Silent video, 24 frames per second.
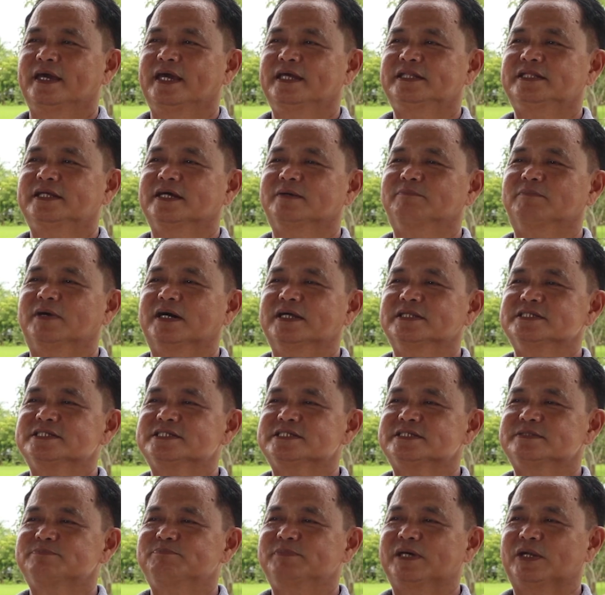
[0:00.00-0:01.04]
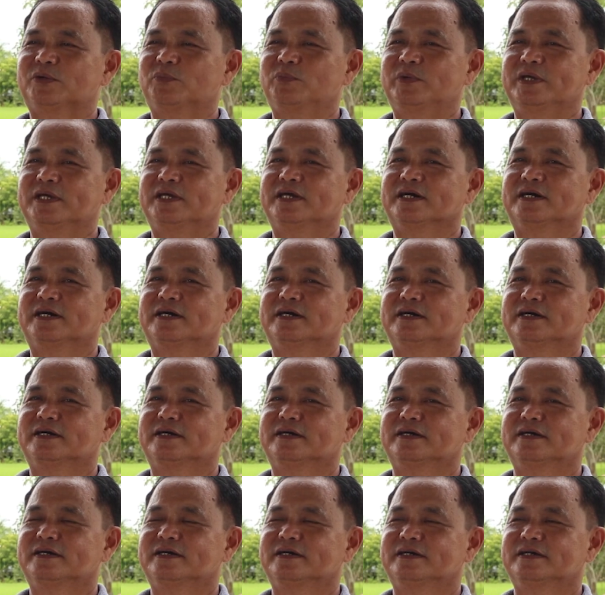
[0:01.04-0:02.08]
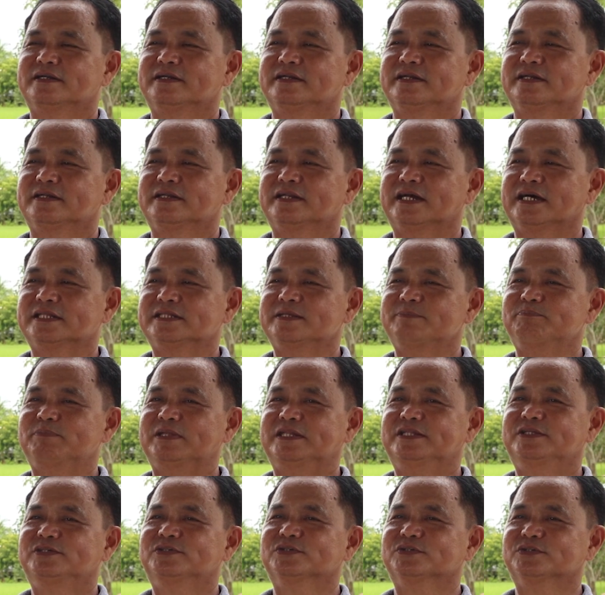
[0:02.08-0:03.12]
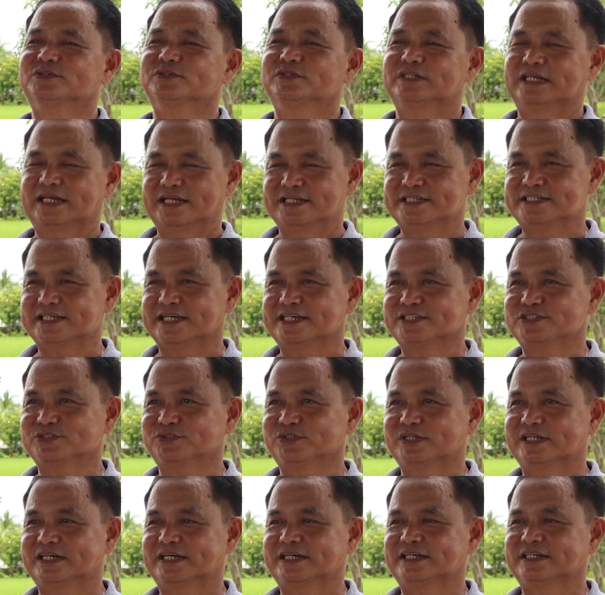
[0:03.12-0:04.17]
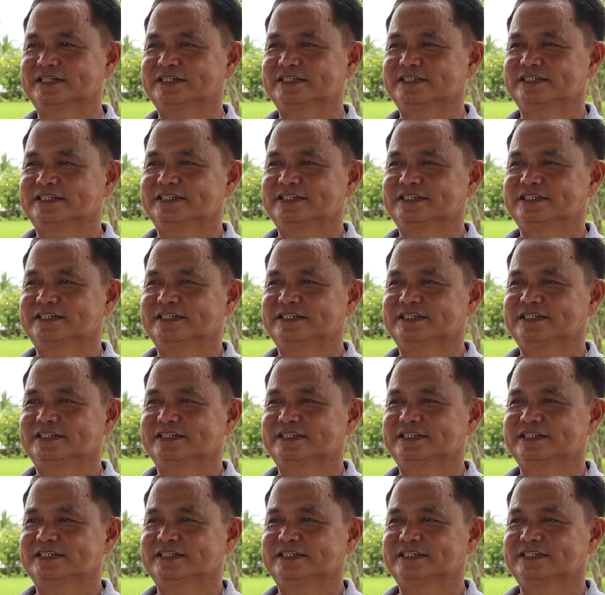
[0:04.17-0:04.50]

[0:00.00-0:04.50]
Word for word: 8 kabans per week ang natipid ko dahil sa solar.